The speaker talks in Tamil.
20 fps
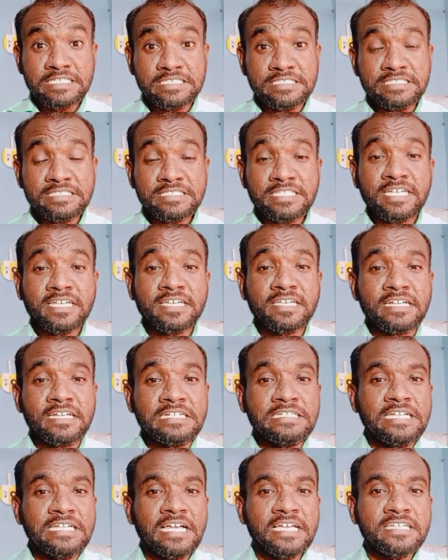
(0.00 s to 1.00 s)
இந்த
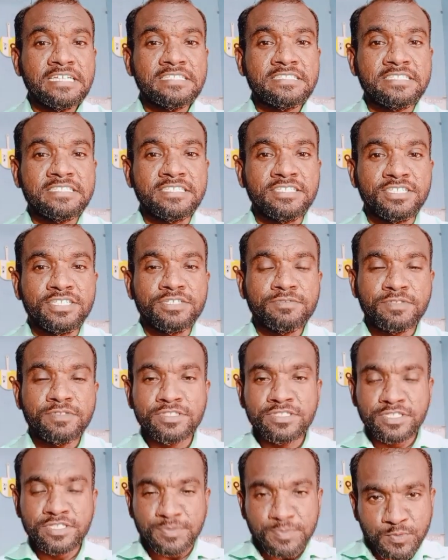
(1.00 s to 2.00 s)
ரெண்டாயிரத்தி
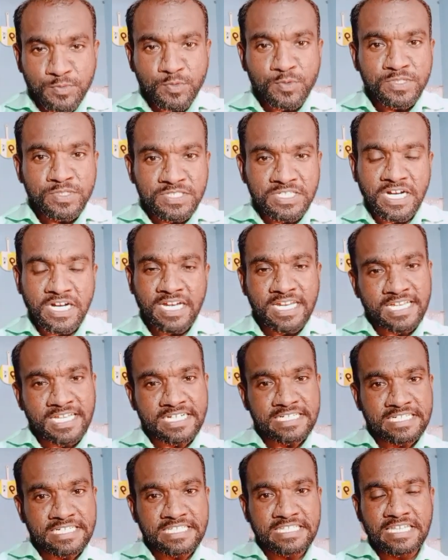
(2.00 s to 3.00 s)
இருபத்தி மூணு
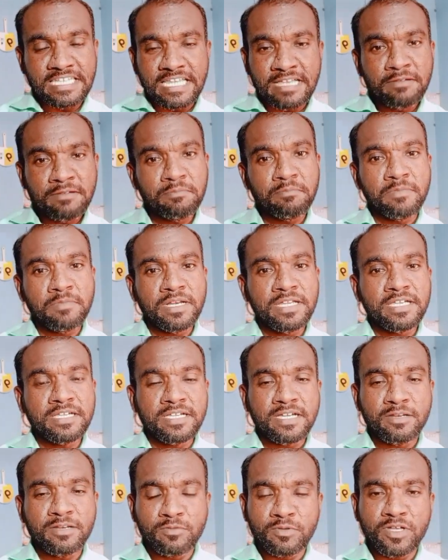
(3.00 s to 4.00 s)
காலகட்டத்தில்
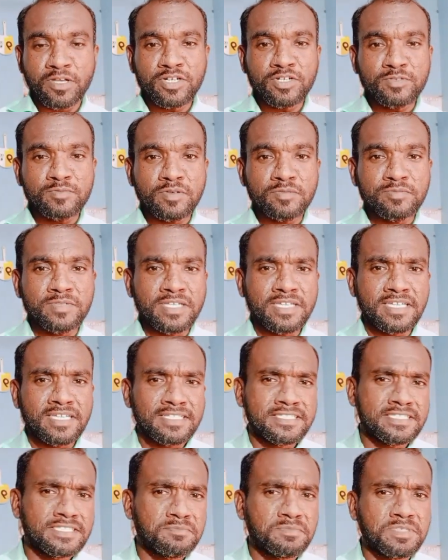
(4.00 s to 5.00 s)
மெடிக்கல் உலகம்
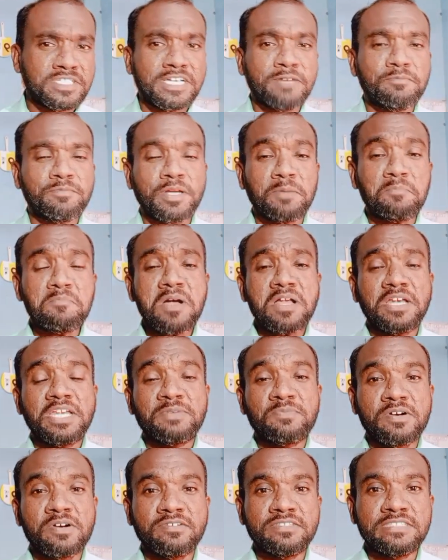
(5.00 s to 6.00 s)
அப்படிங்கிறது மிக
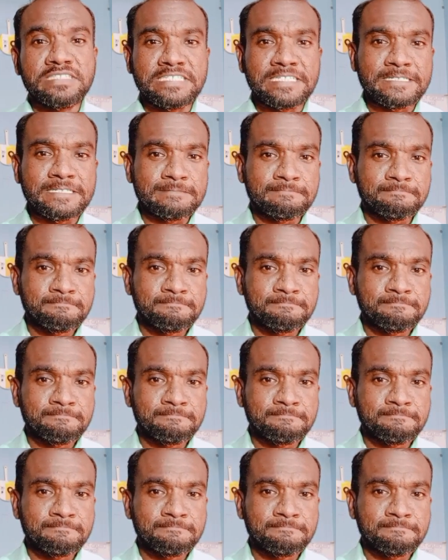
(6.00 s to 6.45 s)
பிரம்மாண்டமாக வந்துட்டு